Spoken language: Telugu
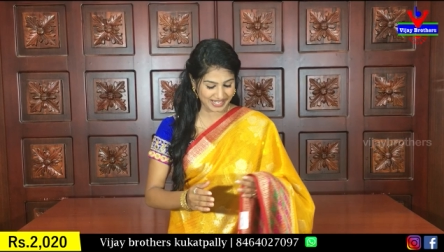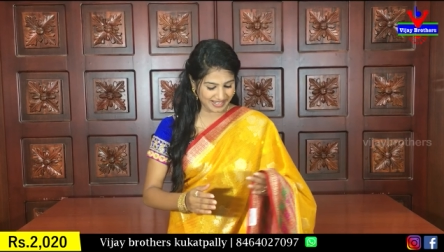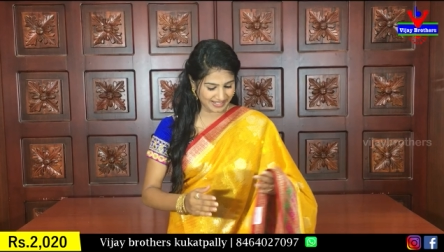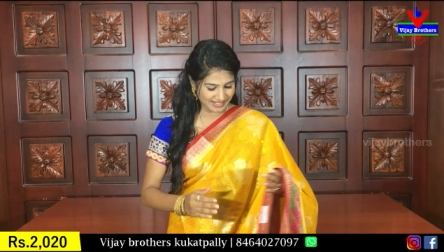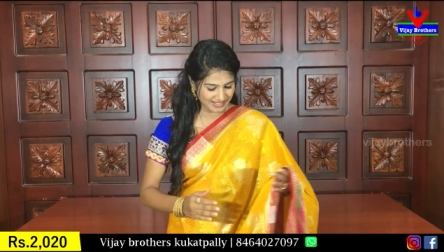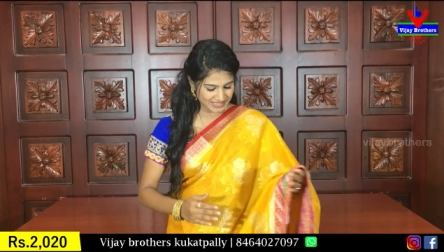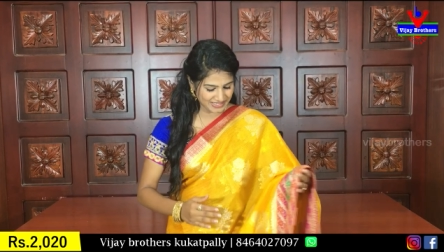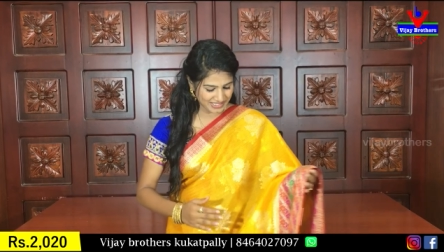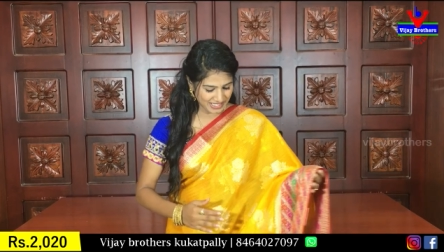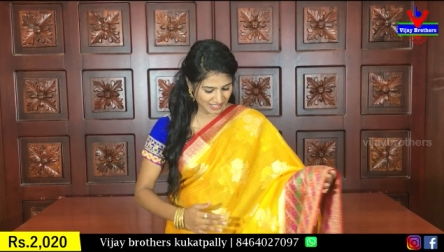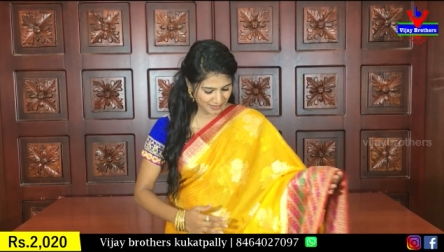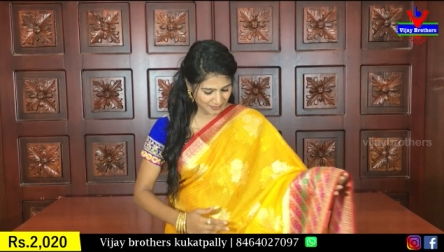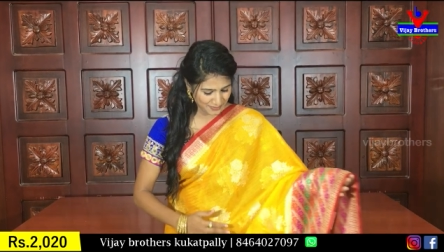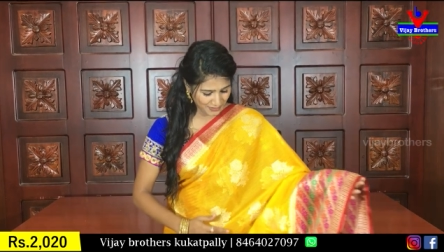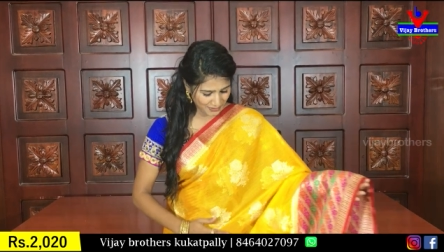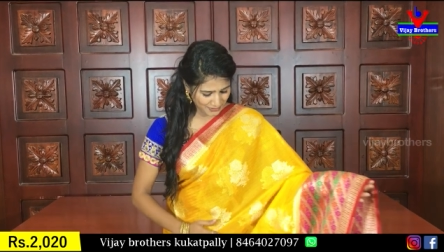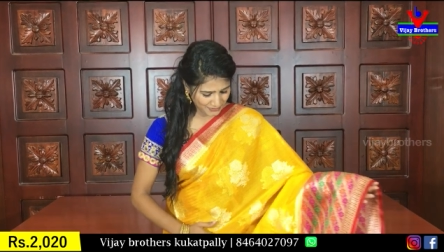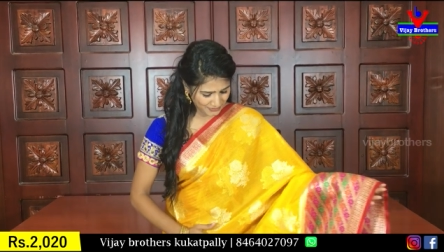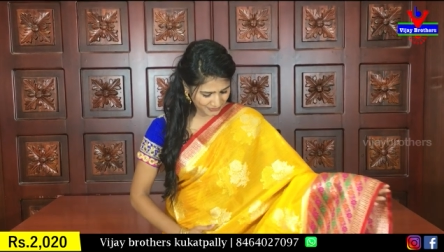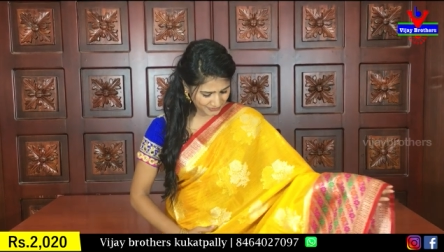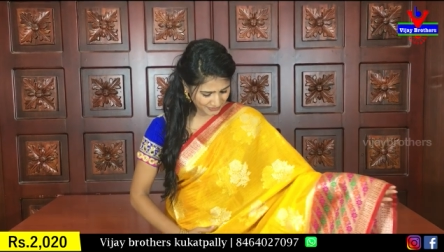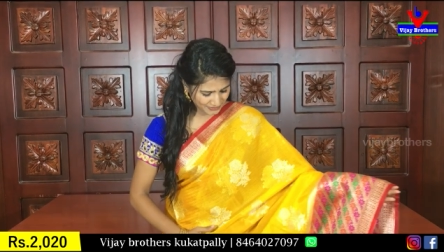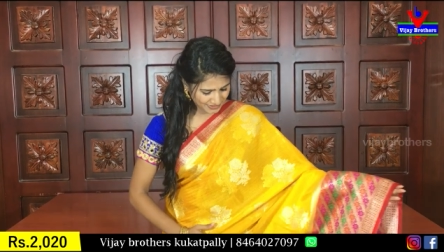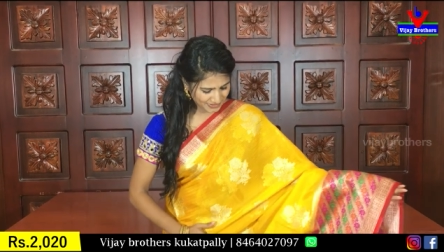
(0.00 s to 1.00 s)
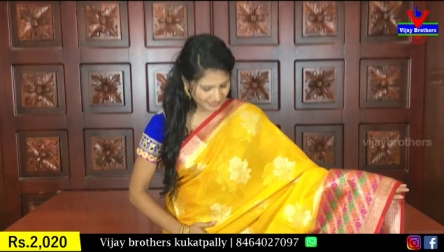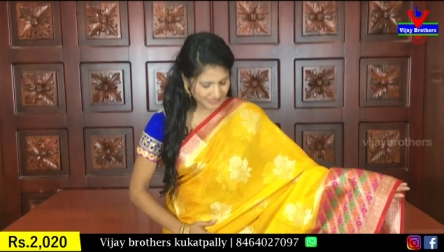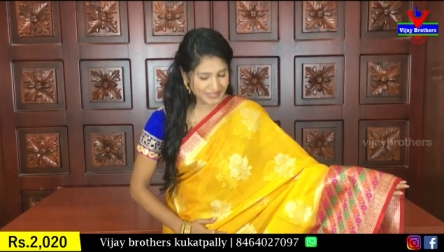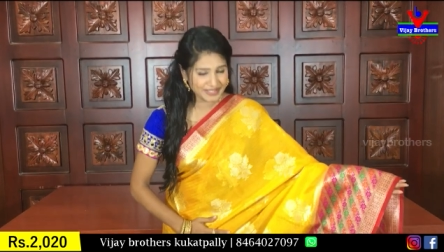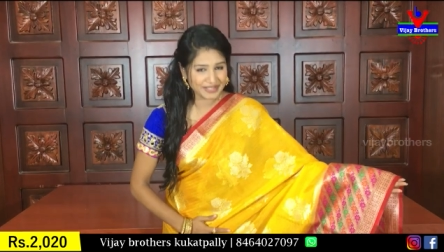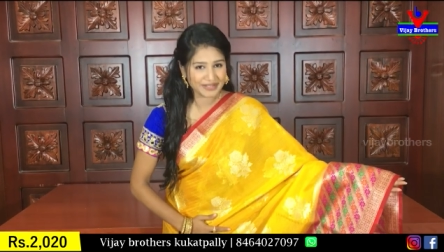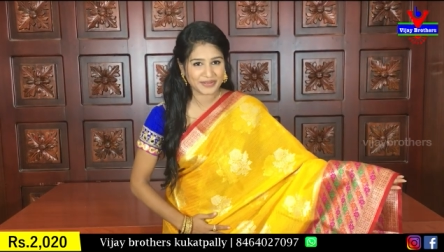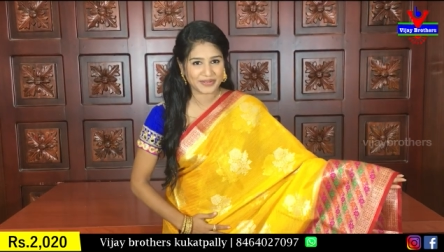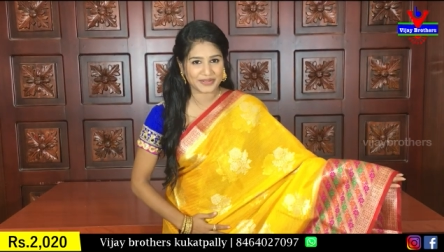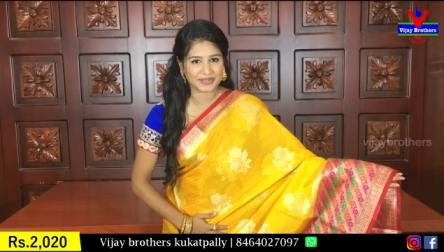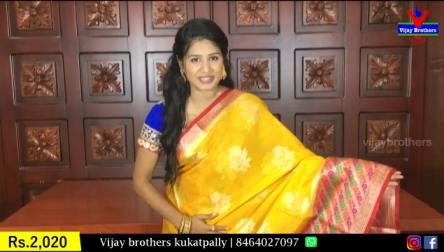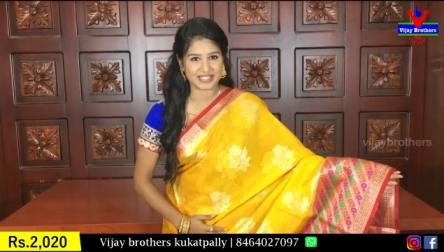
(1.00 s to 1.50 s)
చాలా చాలా బాగుంటుంది
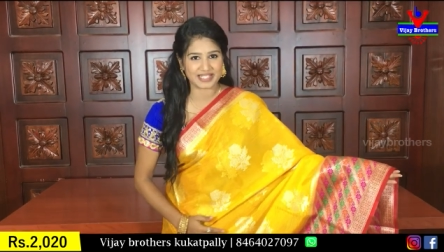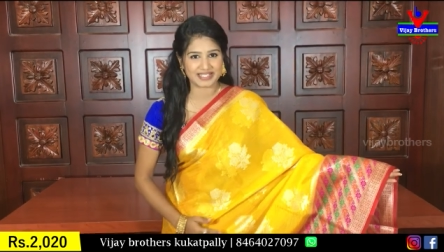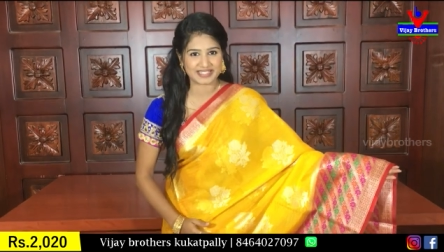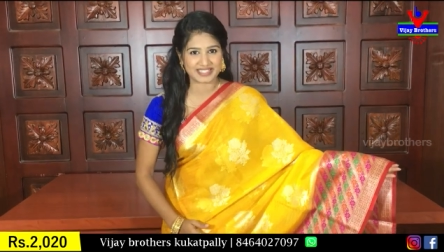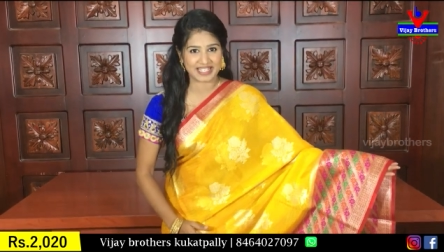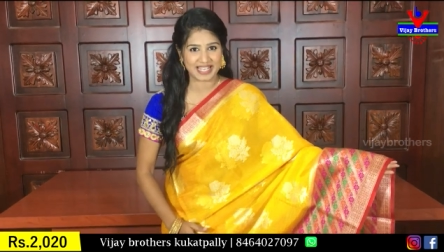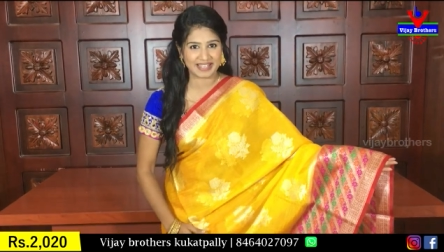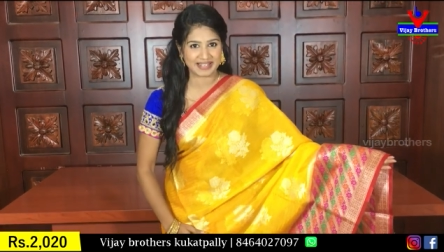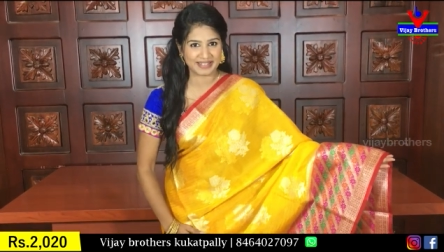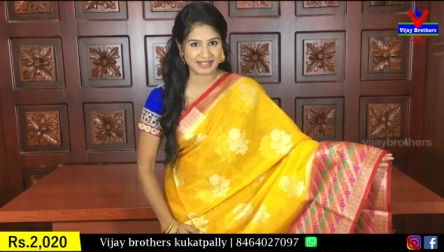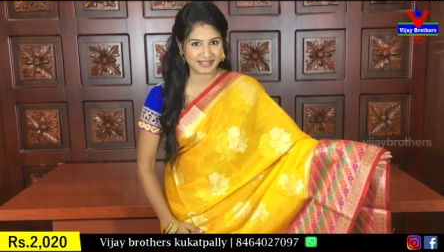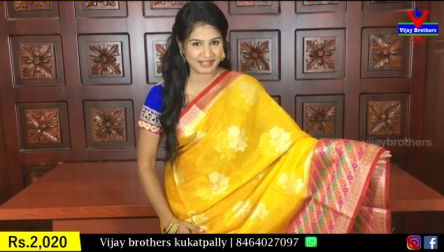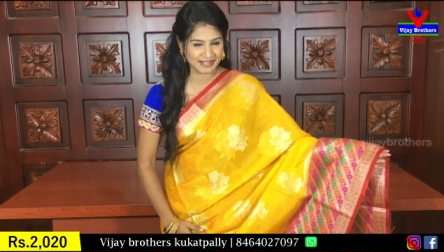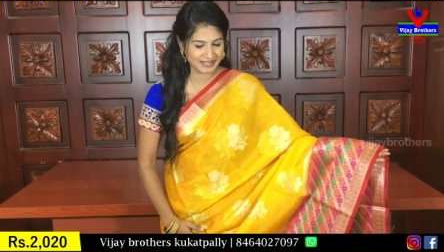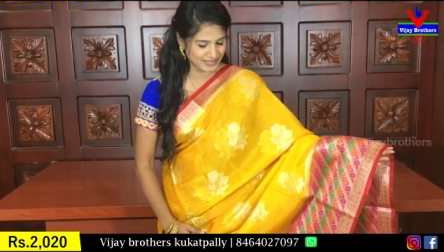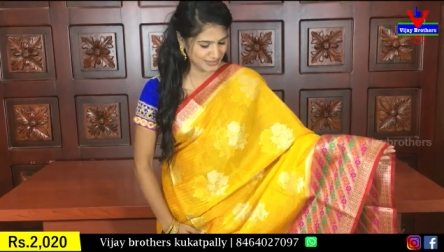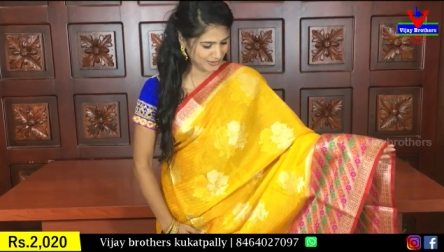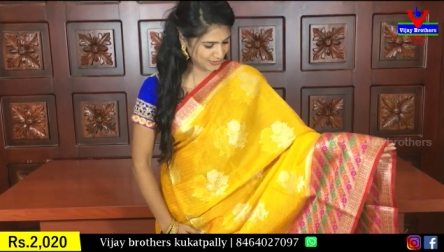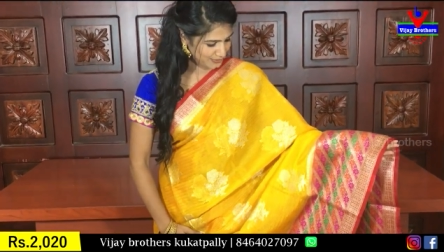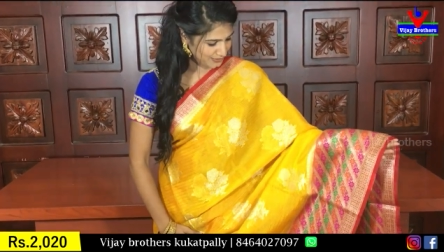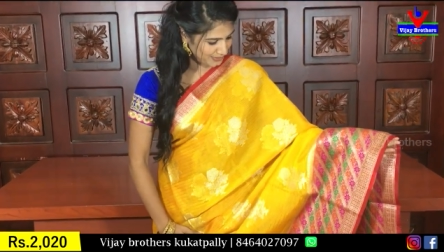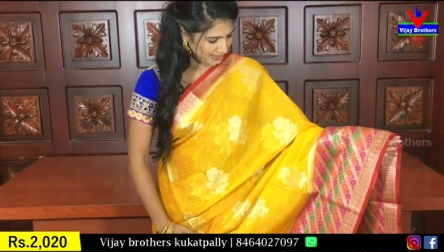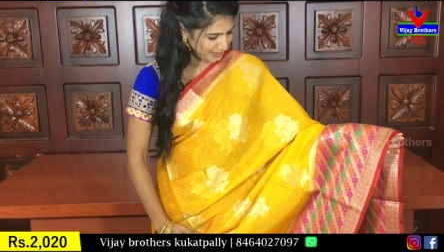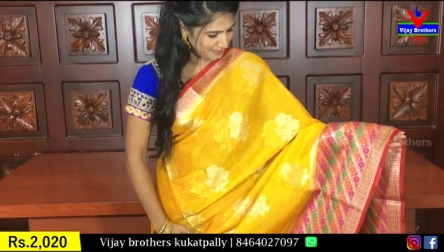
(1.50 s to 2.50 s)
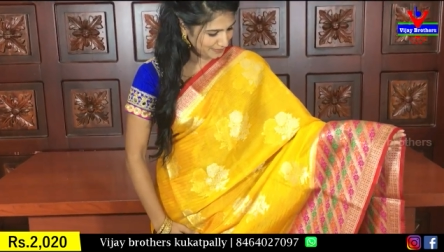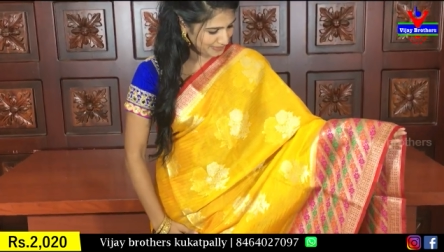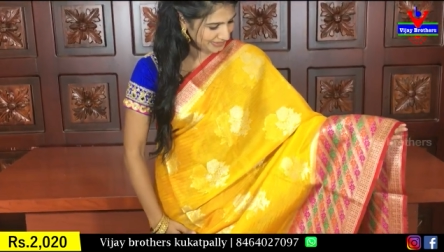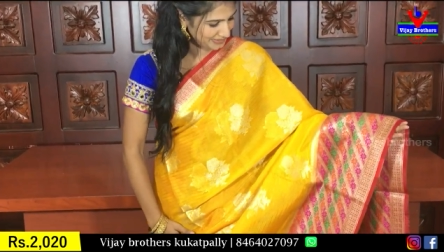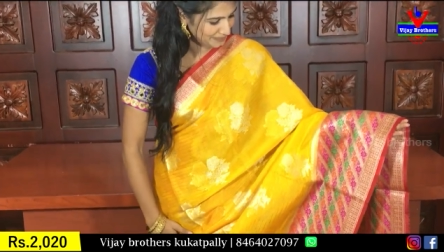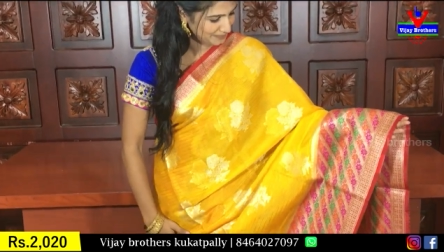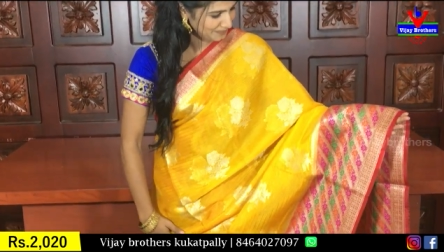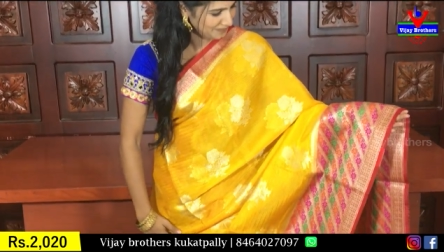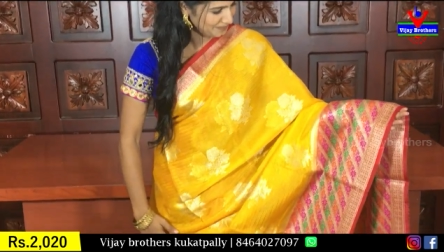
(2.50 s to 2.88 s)
ఒకసారి శారీ చూద్దామా